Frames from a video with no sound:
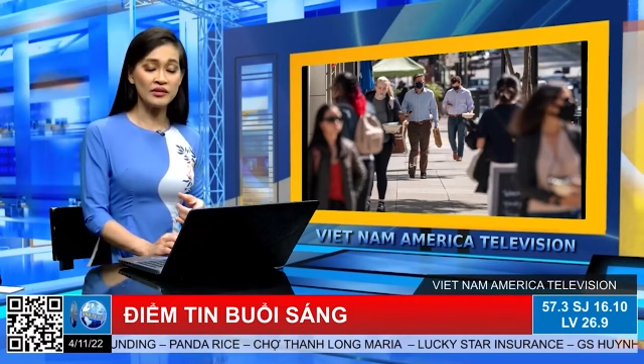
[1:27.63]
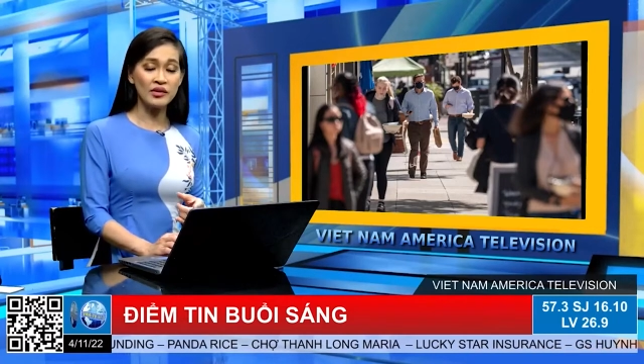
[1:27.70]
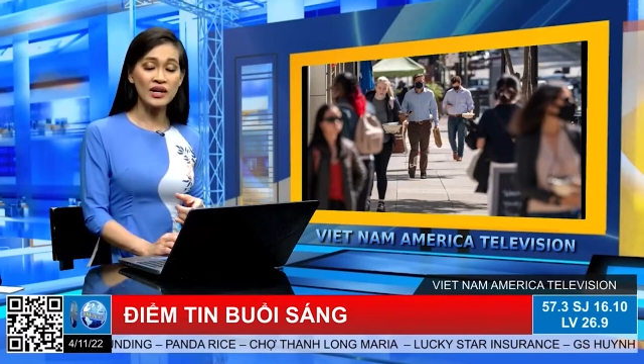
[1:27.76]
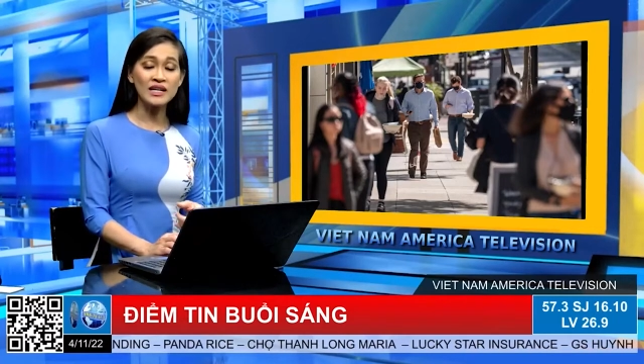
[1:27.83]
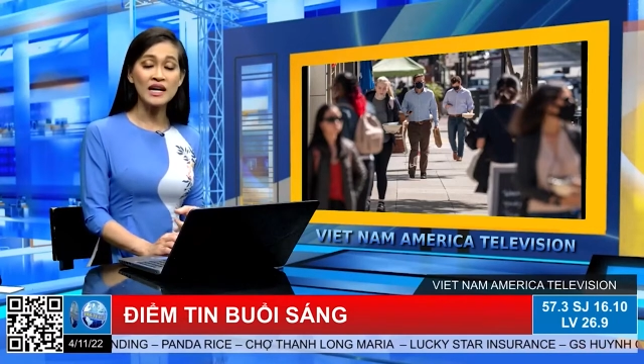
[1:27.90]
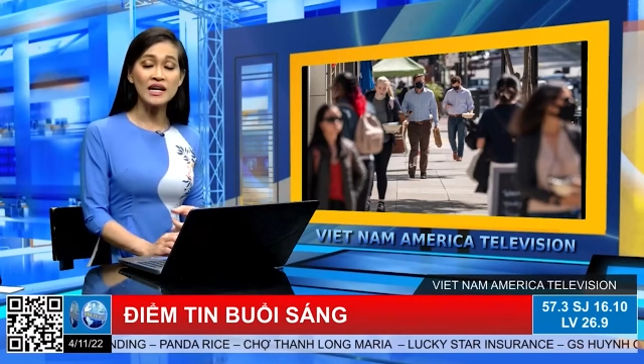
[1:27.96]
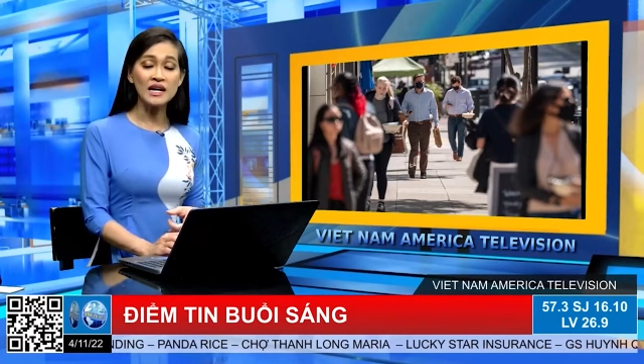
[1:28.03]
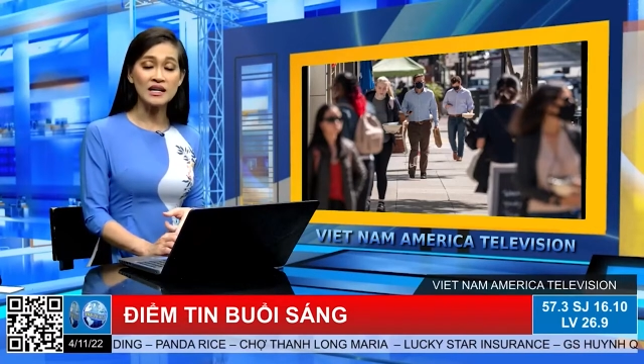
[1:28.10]

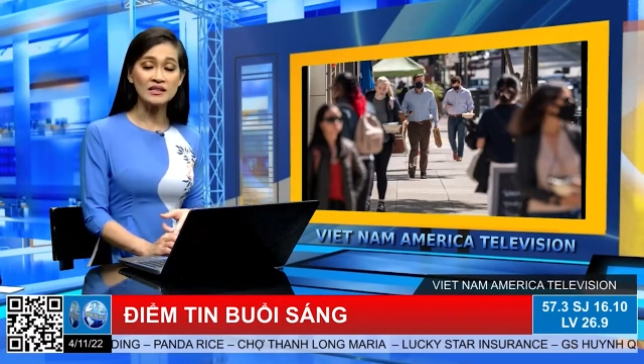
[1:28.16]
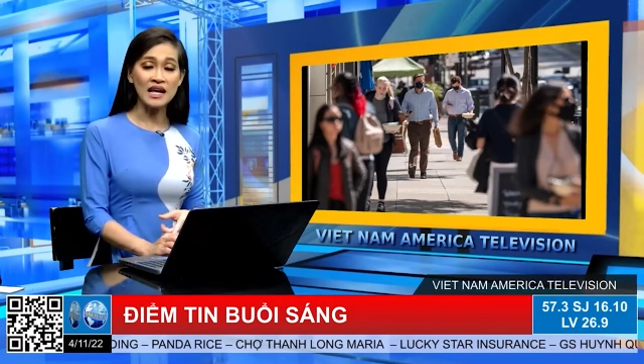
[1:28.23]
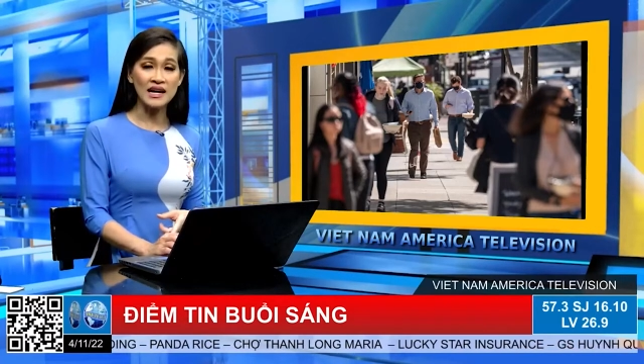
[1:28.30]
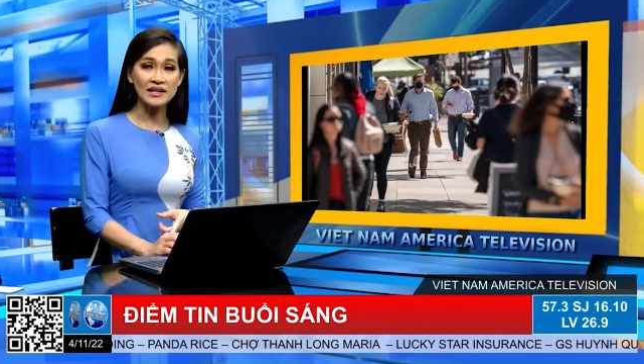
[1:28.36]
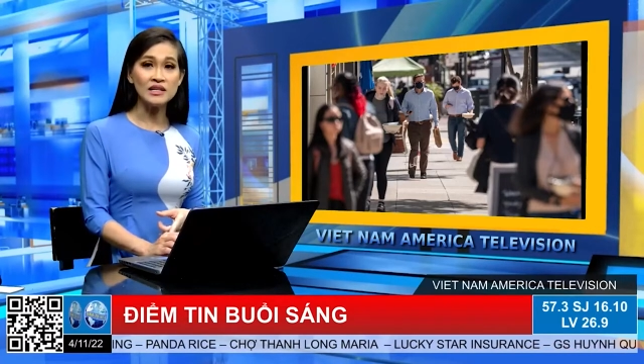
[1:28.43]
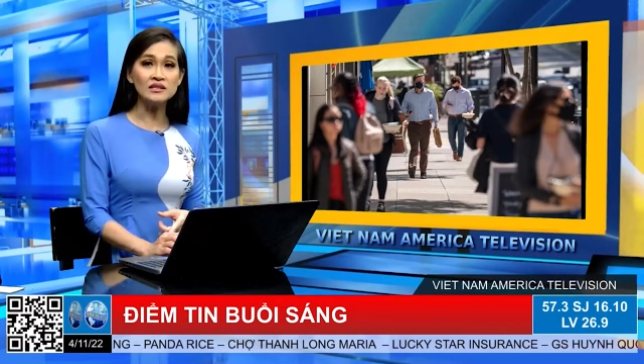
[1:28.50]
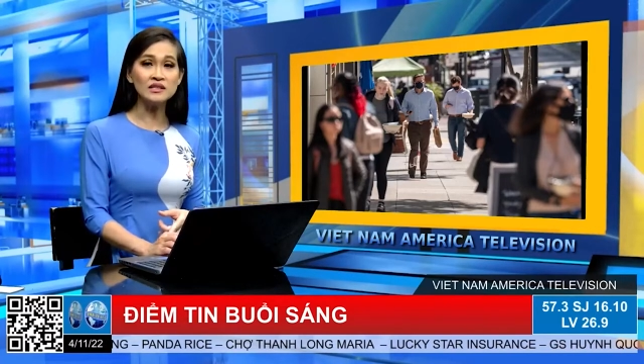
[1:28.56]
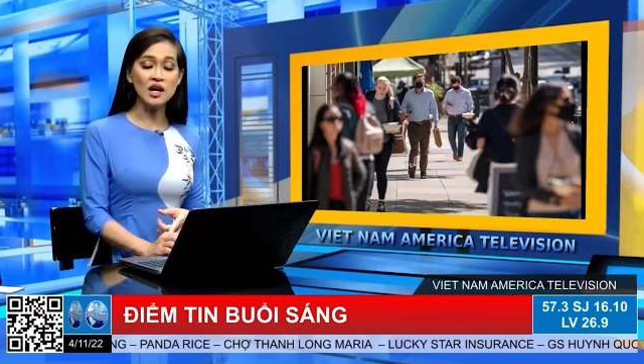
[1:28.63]
Hoa Kỳ hiện
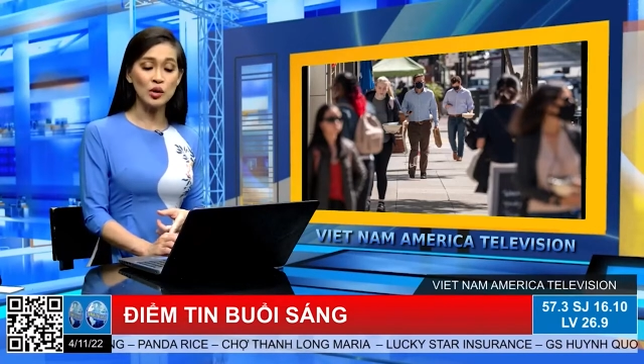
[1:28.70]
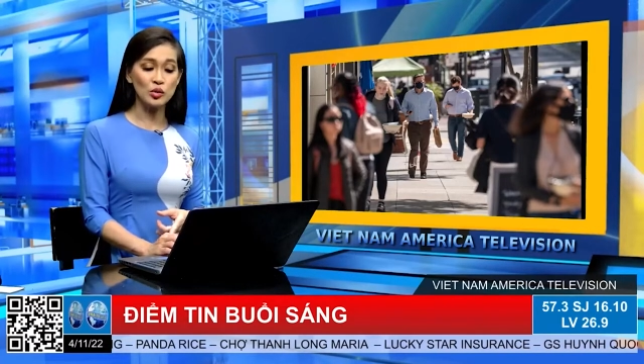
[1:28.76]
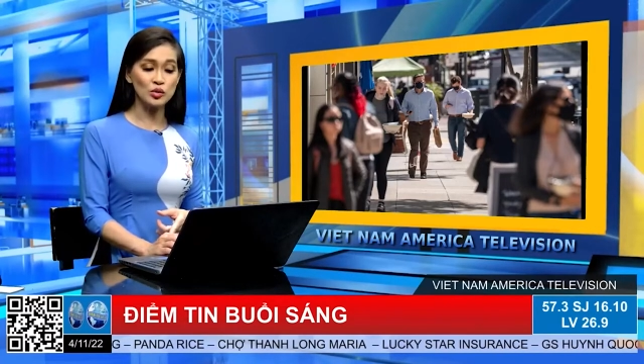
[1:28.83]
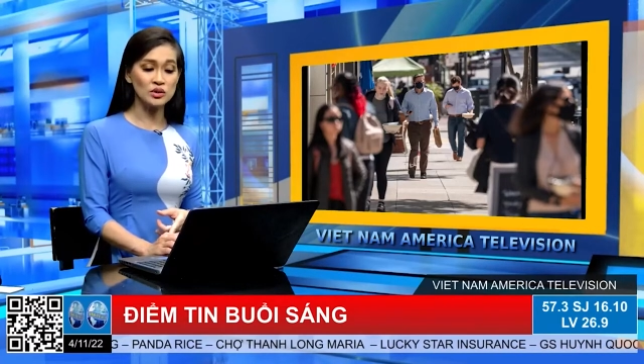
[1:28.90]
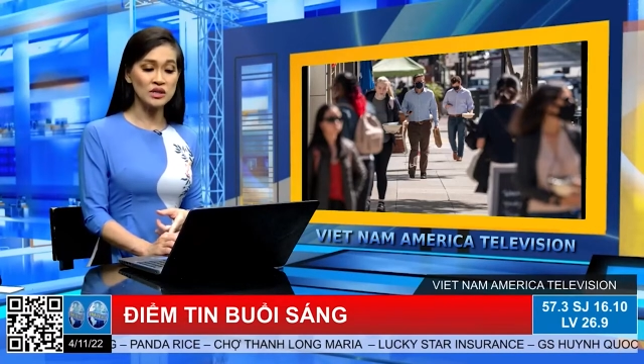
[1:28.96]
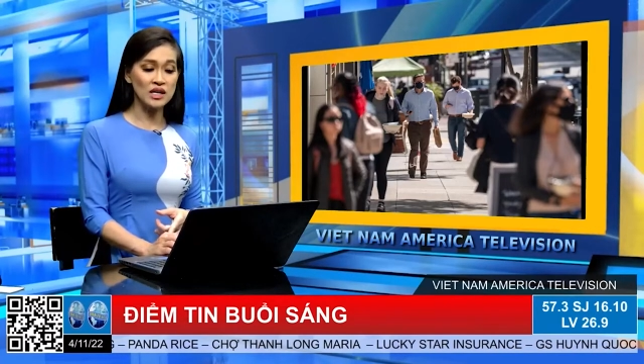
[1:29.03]
tại đứng đầu